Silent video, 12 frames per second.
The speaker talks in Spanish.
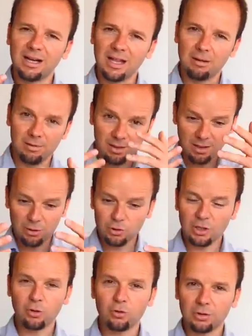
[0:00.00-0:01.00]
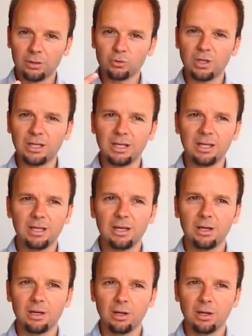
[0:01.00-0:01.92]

cada vez que nos encontremos aquí,